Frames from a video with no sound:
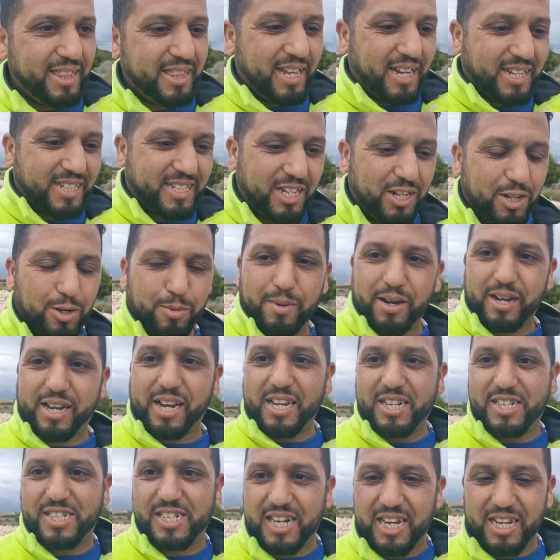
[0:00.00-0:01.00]
الناس اللي هما
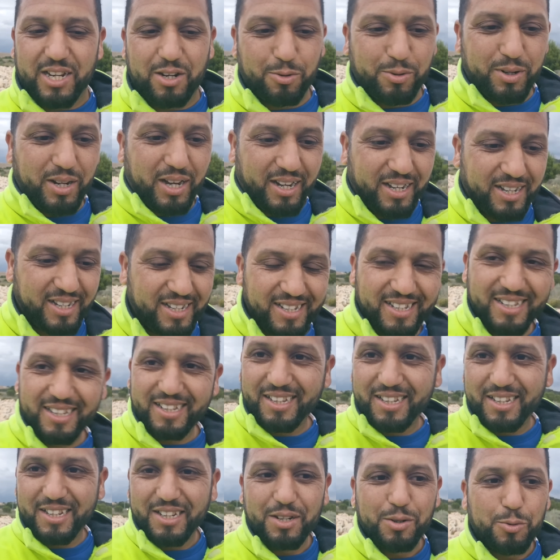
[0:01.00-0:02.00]
كيتجاهلونا
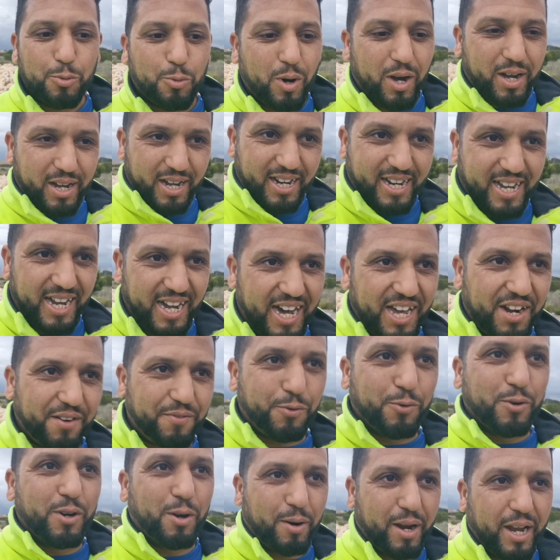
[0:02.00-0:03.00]
واخا
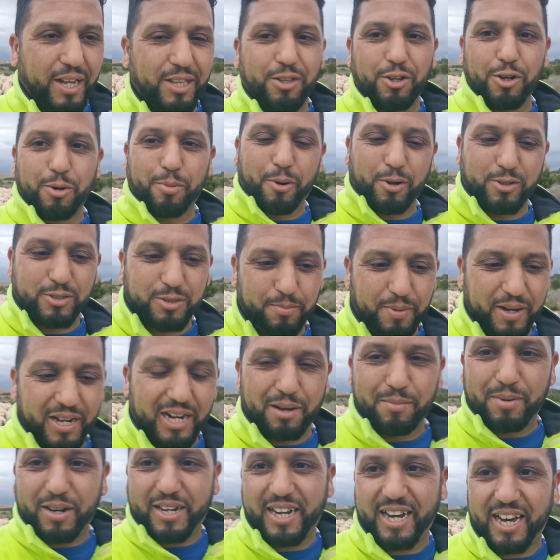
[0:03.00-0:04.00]
كيعرفونا وكيديروا بروسهم
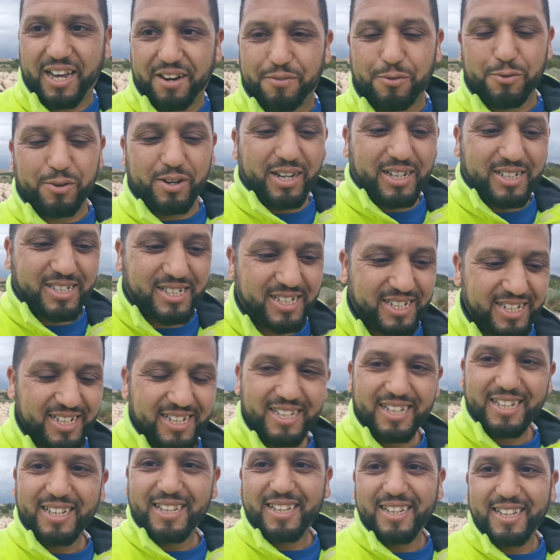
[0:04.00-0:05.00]
بحال ما كيعرفوناش
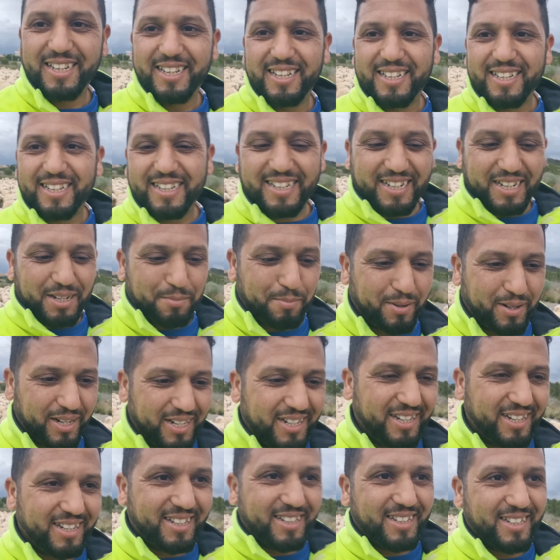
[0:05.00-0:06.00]

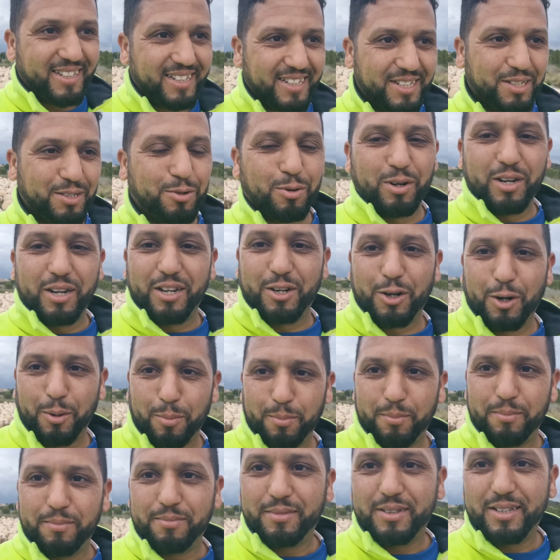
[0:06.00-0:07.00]
كنبغي نقول
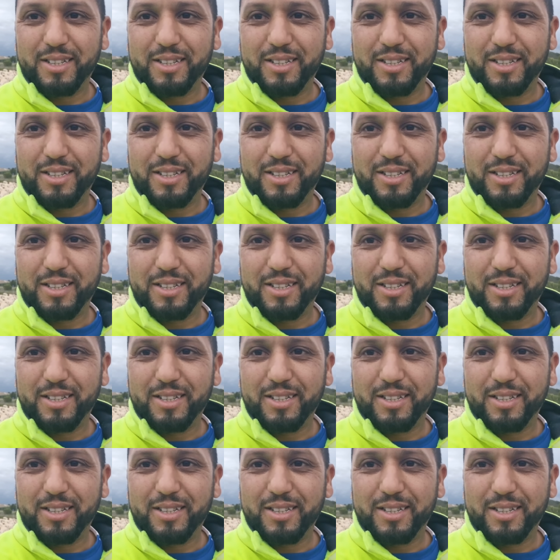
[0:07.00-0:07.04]
لهم